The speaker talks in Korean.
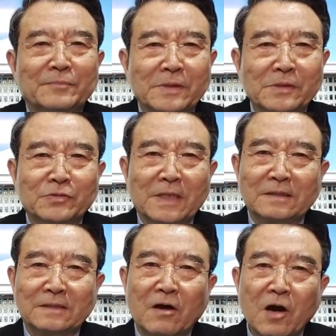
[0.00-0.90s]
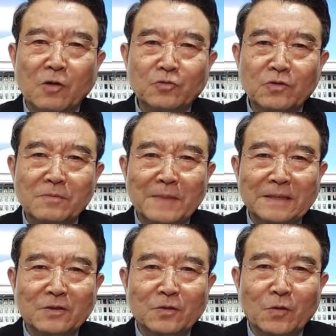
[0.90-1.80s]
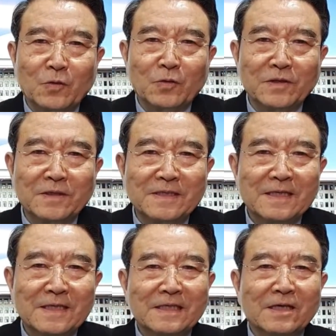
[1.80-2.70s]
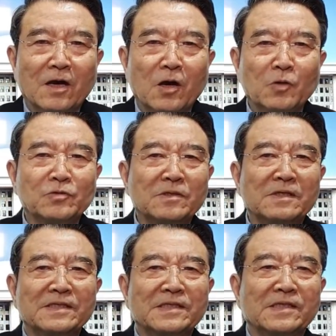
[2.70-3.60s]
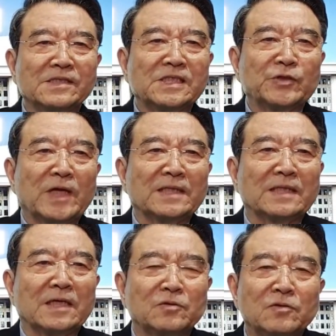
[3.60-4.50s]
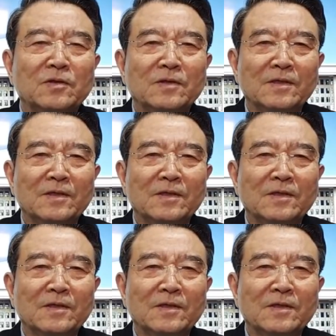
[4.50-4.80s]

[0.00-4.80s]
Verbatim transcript: 민주당은 허구를 만들어 놓고는 이 허구를 현실화한다고